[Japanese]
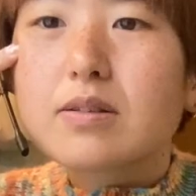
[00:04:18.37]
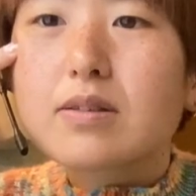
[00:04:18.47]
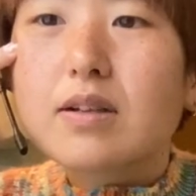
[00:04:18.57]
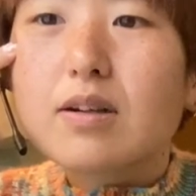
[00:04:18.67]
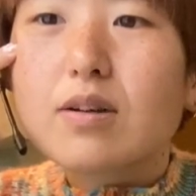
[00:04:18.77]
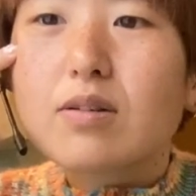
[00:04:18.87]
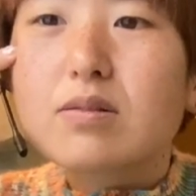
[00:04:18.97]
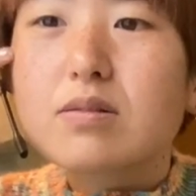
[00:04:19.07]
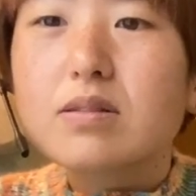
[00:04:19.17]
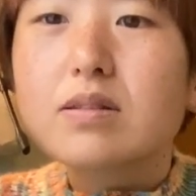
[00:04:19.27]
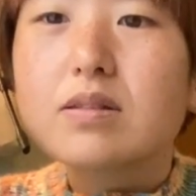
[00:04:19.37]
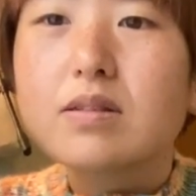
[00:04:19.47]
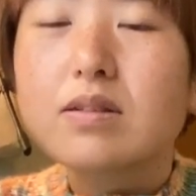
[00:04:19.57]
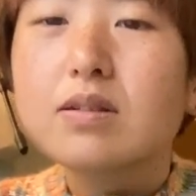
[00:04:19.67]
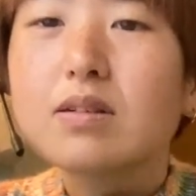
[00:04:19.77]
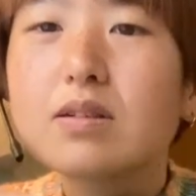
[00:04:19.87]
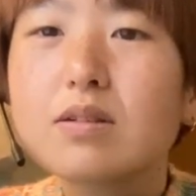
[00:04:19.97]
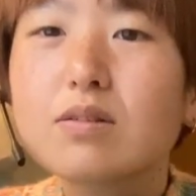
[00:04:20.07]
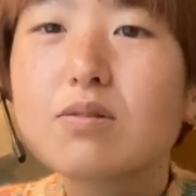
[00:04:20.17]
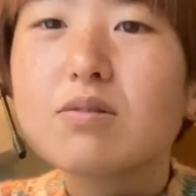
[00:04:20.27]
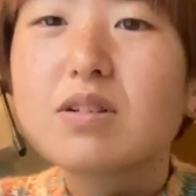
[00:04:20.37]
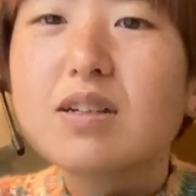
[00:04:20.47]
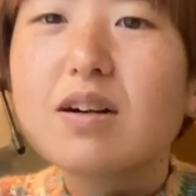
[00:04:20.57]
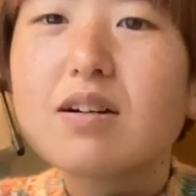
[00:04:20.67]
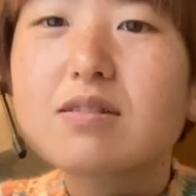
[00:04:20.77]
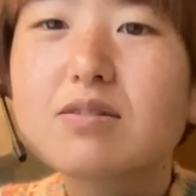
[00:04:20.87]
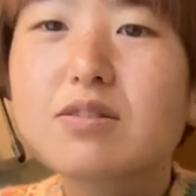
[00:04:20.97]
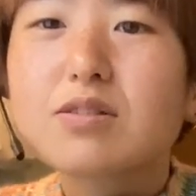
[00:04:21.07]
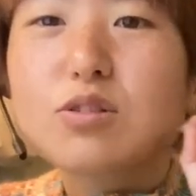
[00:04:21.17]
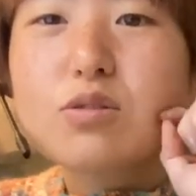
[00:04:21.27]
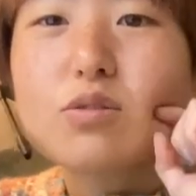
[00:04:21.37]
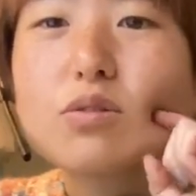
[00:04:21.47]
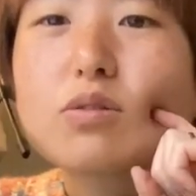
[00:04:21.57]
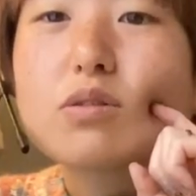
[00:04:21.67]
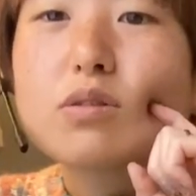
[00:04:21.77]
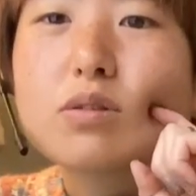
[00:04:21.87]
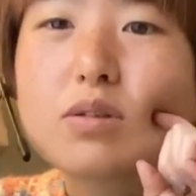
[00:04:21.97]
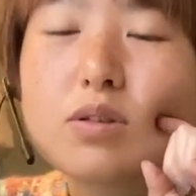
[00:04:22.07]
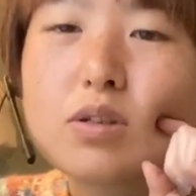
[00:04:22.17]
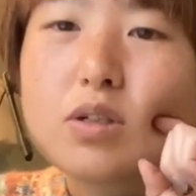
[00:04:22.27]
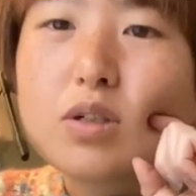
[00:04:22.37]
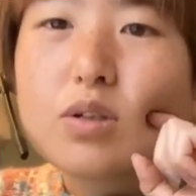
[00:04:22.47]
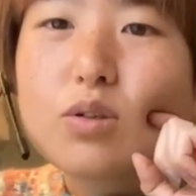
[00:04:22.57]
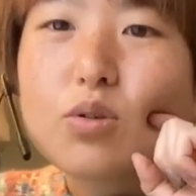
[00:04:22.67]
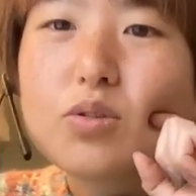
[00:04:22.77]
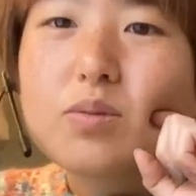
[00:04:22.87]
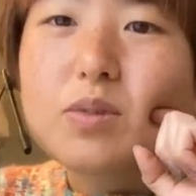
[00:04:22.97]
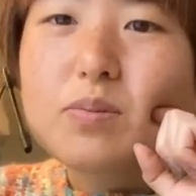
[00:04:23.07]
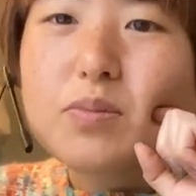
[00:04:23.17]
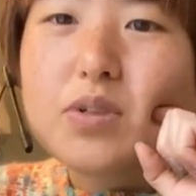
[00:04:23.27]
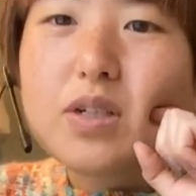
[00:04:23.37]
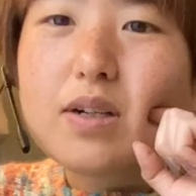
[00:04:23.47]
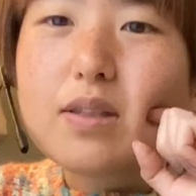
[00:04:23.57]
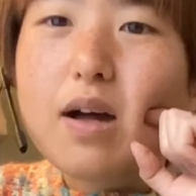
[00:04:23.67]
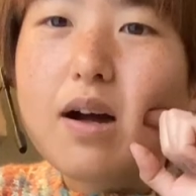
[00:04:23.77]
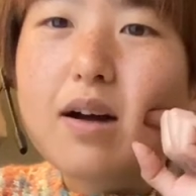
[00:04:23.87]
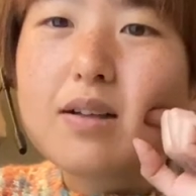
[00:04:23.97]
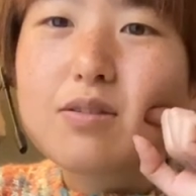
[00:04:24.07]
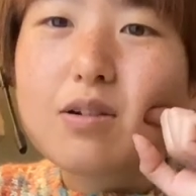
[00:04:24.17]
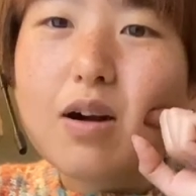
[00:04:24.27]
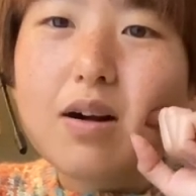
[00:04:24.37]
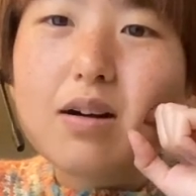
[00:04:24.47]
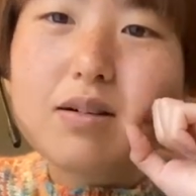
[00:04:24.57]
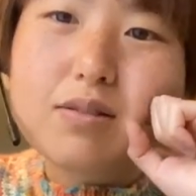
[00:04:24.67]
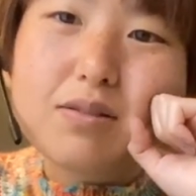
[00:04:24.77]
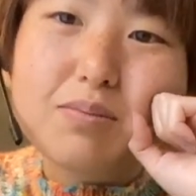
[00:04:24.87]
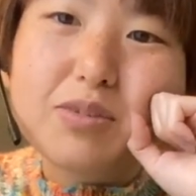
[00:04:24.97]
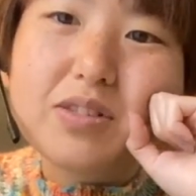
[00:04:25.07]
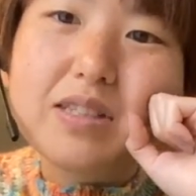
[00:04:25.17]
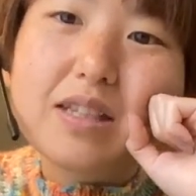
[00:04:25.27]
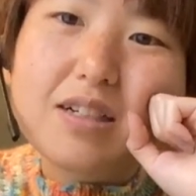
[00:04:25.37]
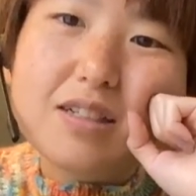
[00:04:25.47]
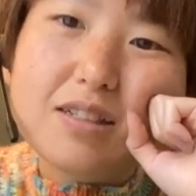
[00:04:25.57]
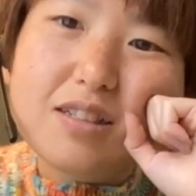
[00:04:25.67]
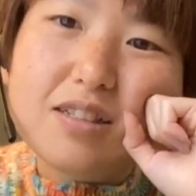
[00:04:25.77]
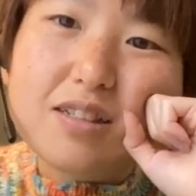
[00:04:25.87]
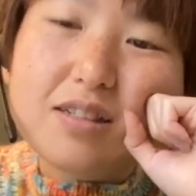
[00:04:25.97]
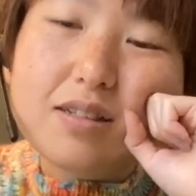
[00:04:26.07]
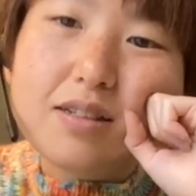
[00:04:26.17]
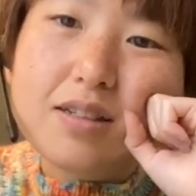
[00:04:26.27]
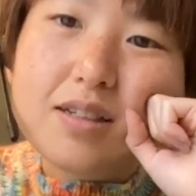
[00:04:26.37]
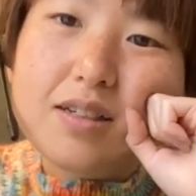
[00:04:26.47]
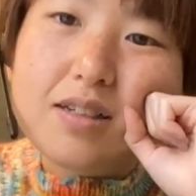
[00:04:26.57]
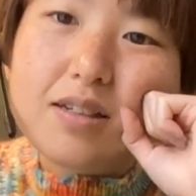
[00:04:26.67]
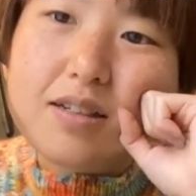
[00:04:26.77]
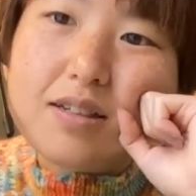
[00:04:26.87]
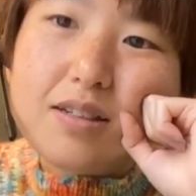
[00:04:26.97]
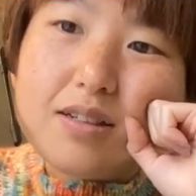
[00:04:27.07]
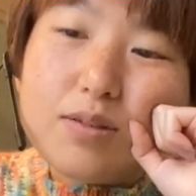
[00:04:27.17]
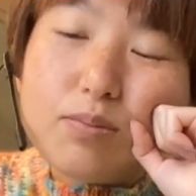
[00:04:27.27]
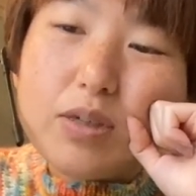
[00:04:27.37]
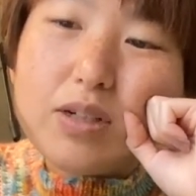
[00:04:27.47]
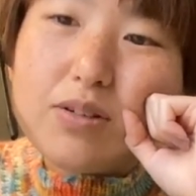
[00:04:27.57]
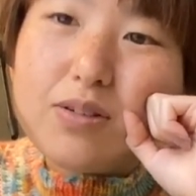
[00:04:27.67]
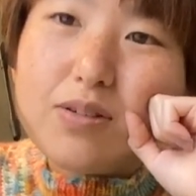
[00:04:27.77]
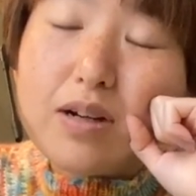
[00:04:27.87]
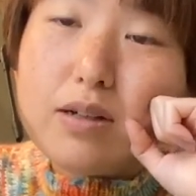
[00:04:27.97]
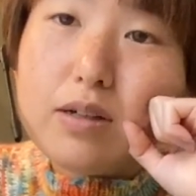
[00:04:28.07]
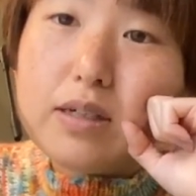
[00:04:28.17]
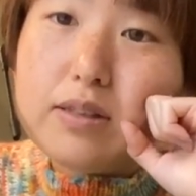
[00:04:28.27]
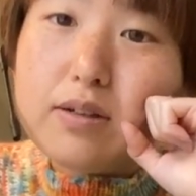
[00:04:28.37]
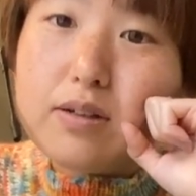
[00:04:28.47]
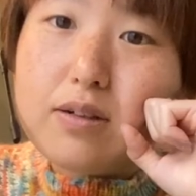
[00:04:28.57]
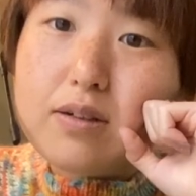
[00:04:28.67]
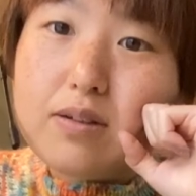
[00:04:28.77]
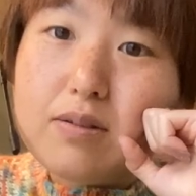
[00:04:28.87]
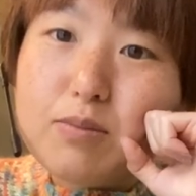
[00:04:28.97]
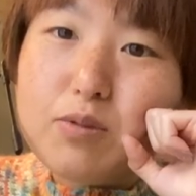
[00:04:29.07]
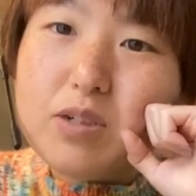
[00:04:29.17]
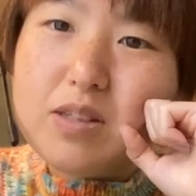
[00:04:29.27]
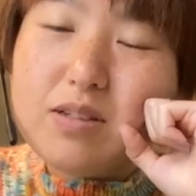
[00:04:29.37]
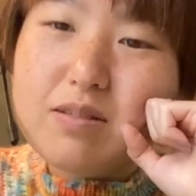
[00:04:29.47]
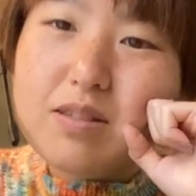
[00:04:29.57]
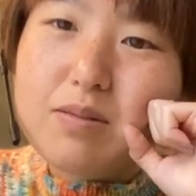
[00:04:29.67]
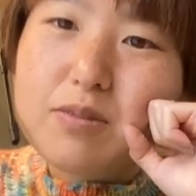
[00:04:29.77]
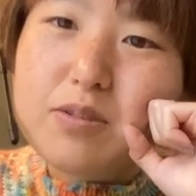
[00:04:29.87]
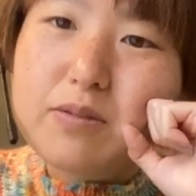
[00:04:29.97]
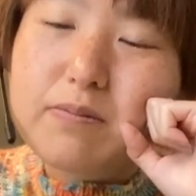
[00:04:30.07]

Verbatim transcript: うなんかこれがあるとちょっと子供っぽいかなとか思ったり。まあいろいろ考えながらこれなくても、